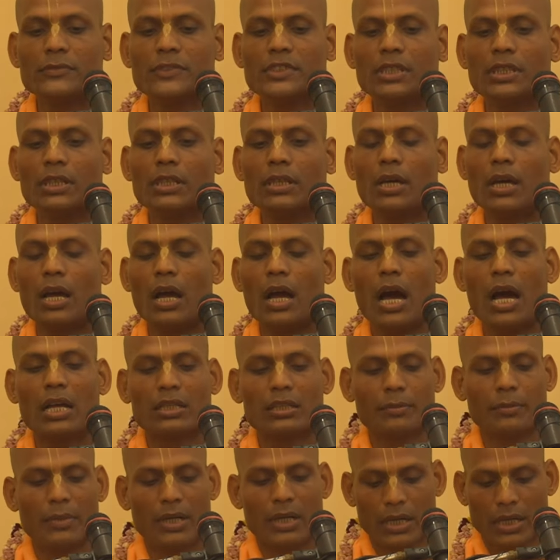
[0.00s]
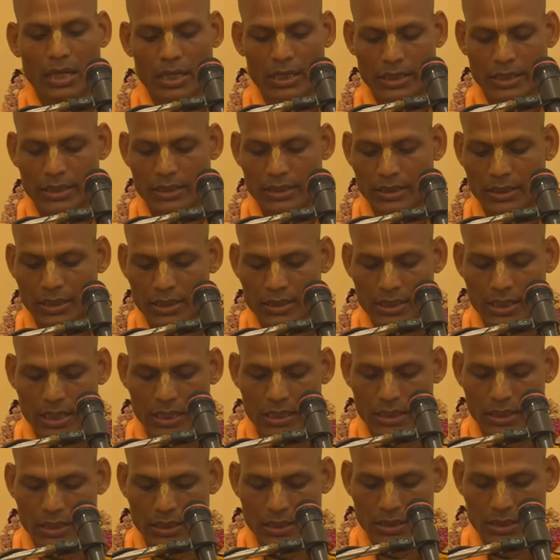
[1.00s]
ये आत्मा का इतने
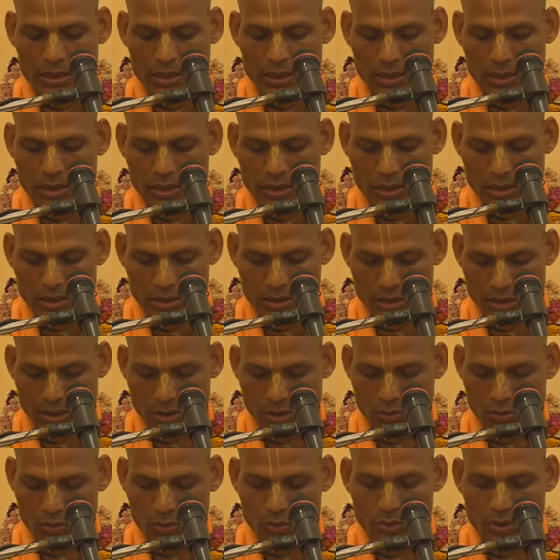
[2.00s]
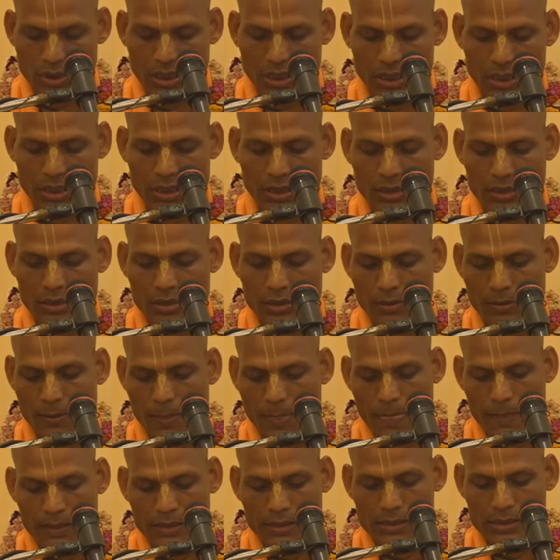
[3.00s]
सारी ये गुण है
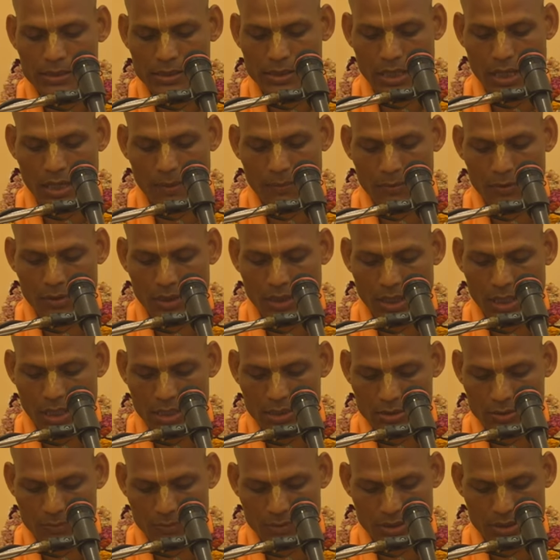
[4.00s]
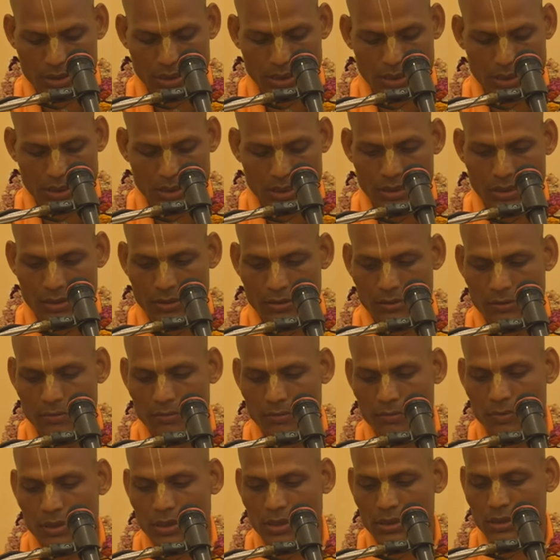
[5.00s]
इससे हम लोग क्या समझ सकते हैं
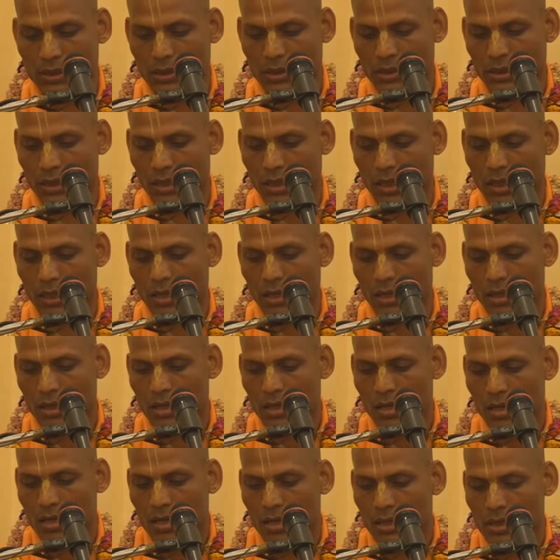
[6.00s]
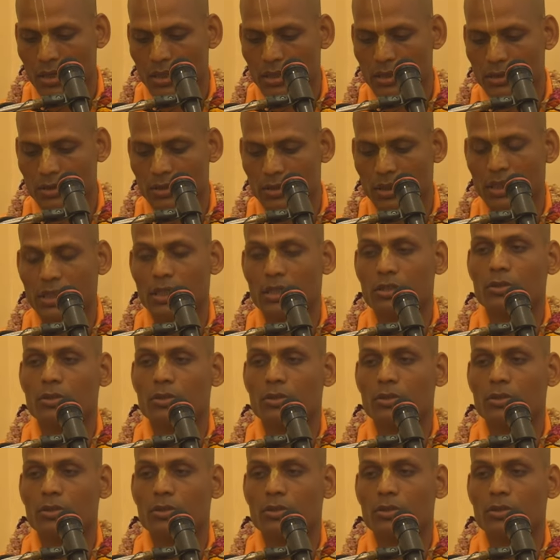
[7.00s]
बोले ना जी इधर